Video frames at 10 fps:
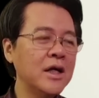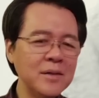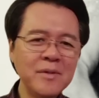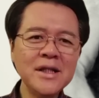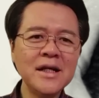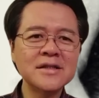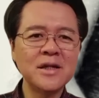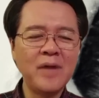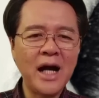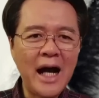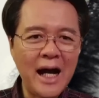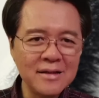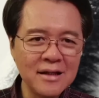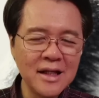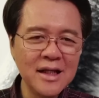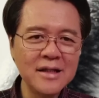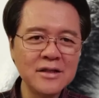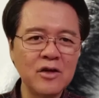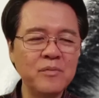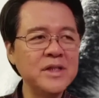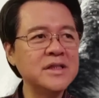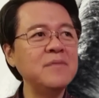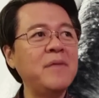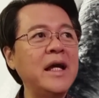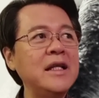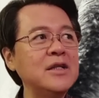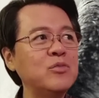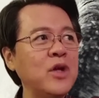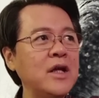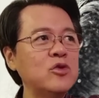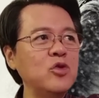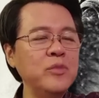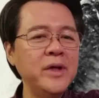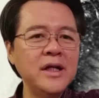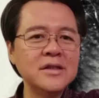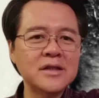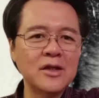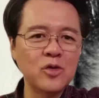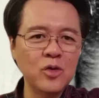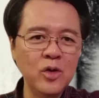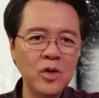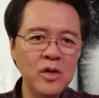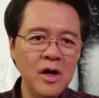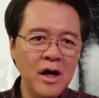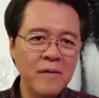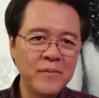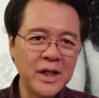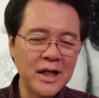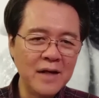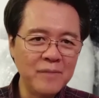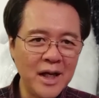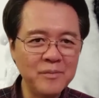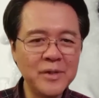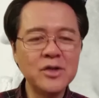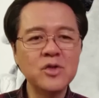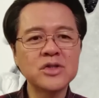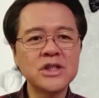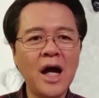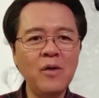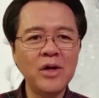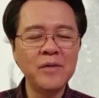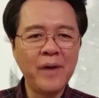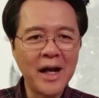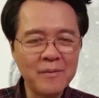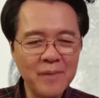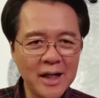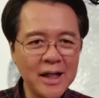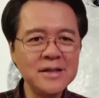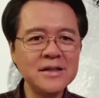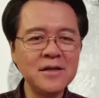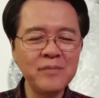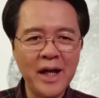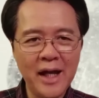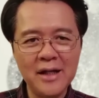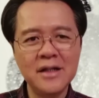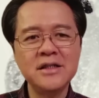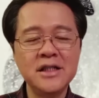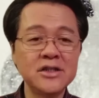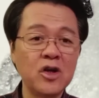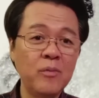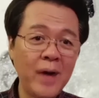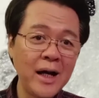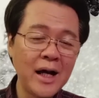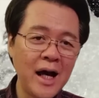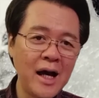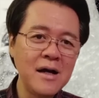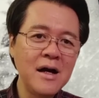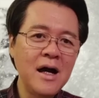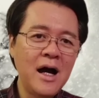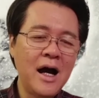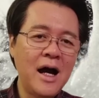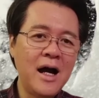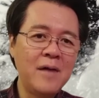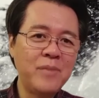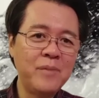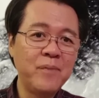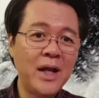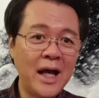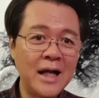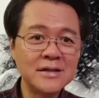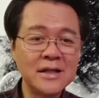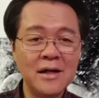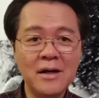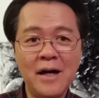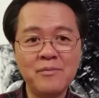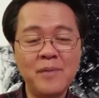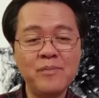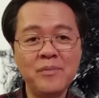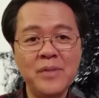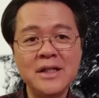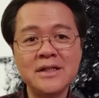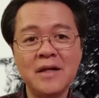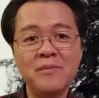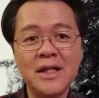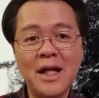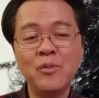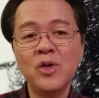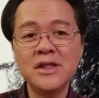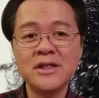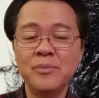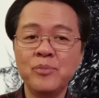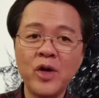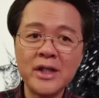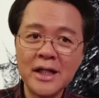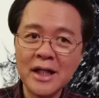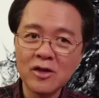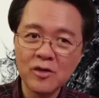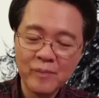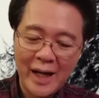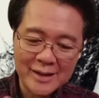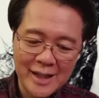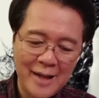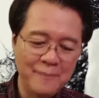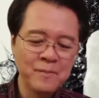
naman yan sa mga athlete o minsan mainit mo na yung tubig sa dulo, biglang malamig yung shower para magising, may energy sa umaga, uh, pampalakas ng uh, pampabilis ng metabolism. Pwede yan kung bata.